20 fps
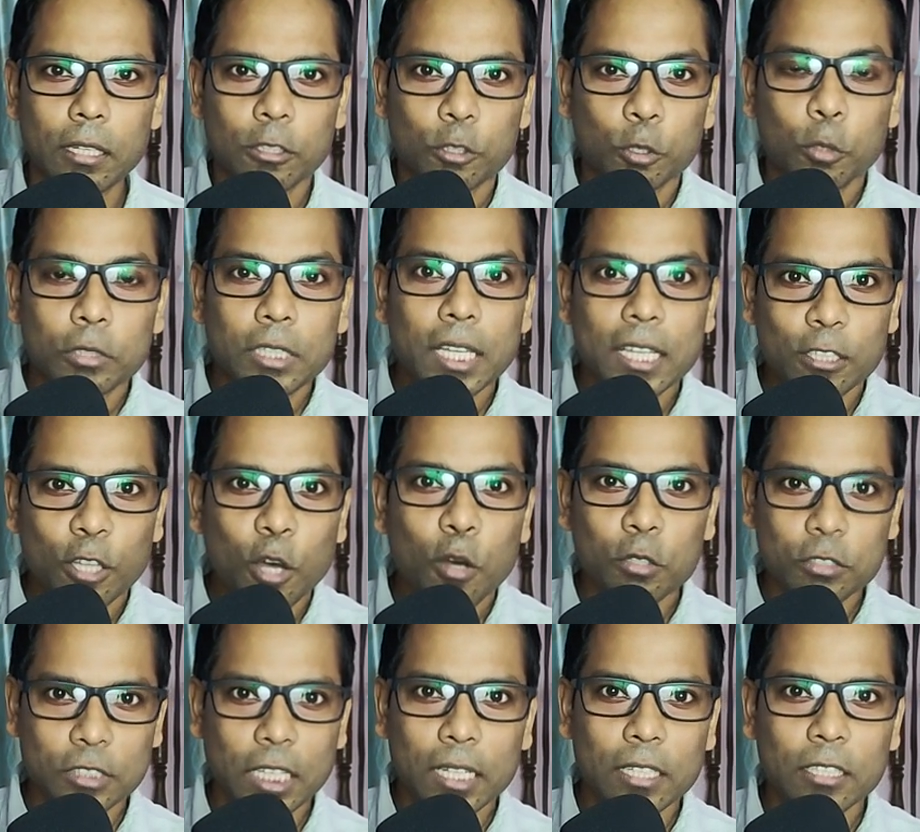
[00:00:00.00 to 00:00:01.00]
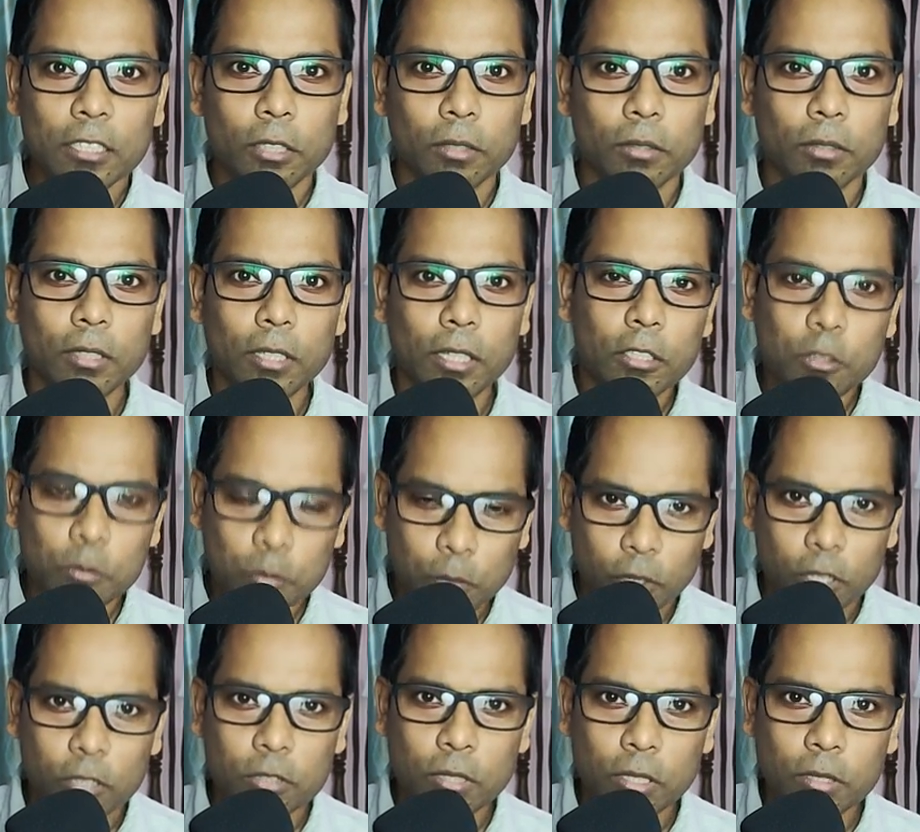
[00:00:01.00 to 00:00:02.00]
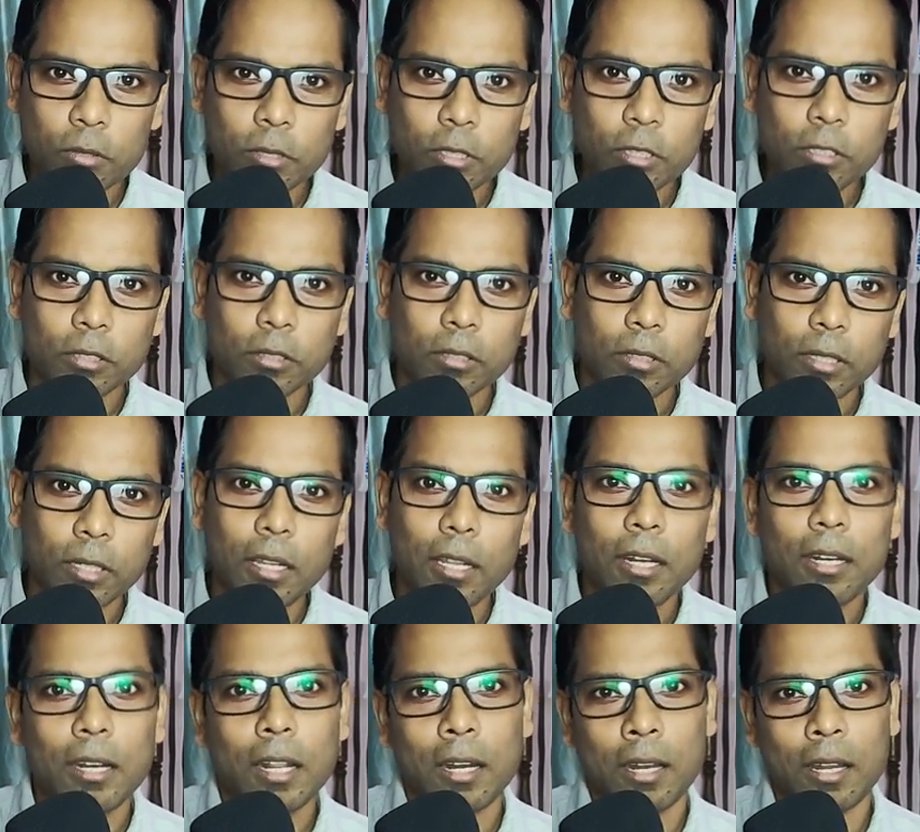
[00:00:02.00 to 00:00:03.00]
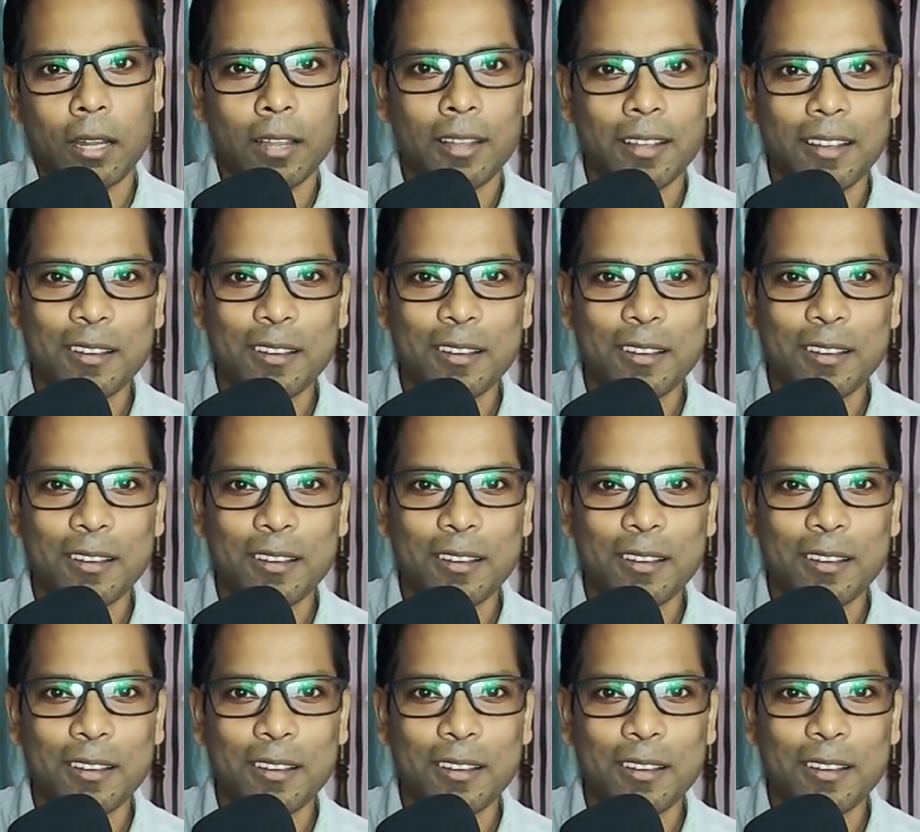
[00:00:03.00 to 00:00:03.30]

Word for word: তো কোথায় দাও চাকরি দাও তুমি পড়াশোনা করেছো না না